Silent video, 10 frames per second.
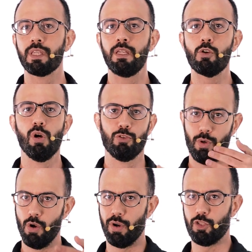
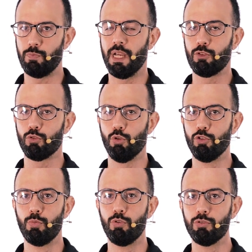Enquanto eu respeito
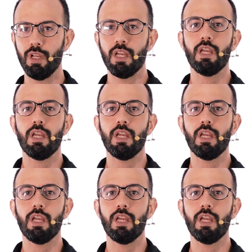todo mundo,